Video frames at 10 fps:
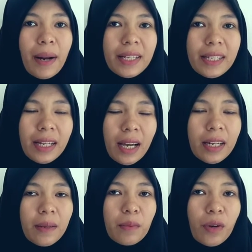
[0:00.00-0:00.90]

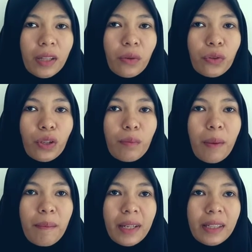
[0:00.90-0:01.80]
Perencanaan dibuat untuk
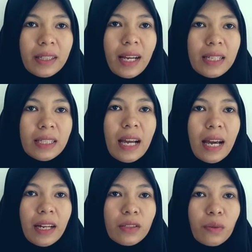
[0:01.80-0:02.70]
mempertegas
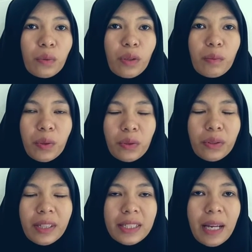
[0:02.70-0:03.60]
garis untuk
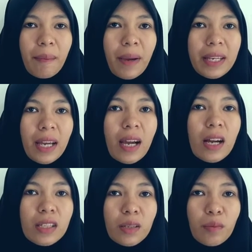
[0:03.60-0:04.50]
menuju tercapainya
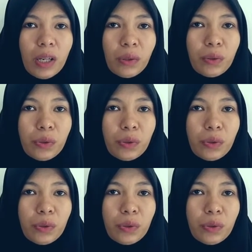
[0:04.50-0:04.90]
sebuah